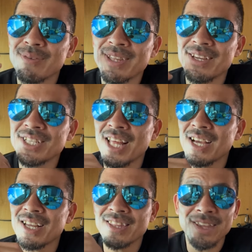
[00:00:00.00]
決まってるじゃな
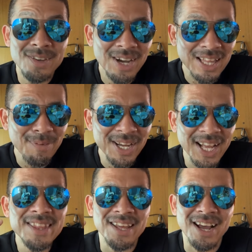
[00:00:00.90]
いかっていう頭に
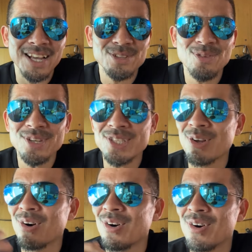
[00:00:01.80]
なったら、その
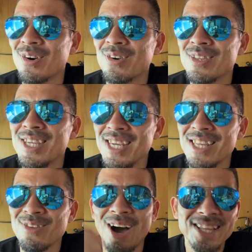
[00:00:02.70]
人
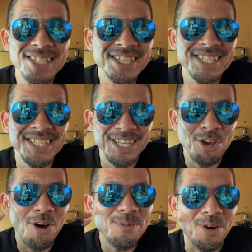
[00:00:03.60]
に、の話に
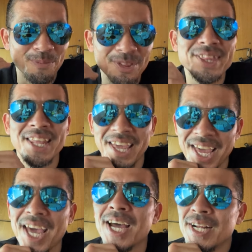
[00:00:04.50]
興味を持っ
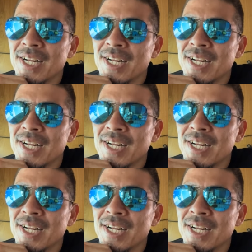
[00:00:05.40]
て、